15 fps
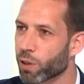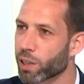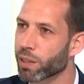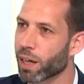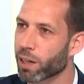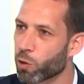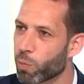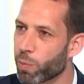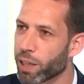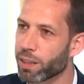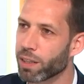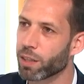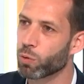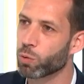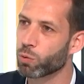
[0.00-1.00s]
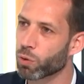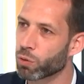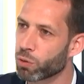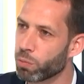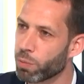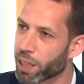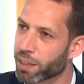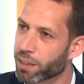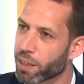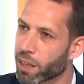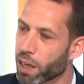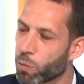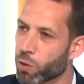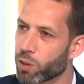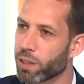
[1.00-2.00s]
vont être accompagnés autour du numérique
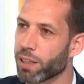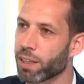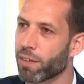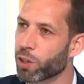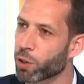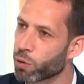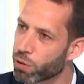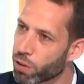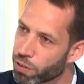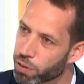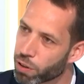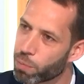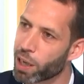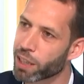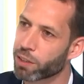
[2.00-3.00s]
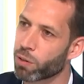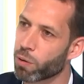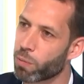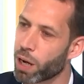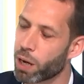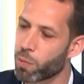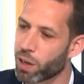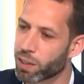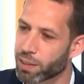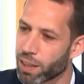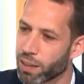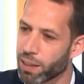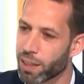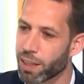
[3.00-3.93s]
décarboné et avec une offre particulièrement par rapport à ça,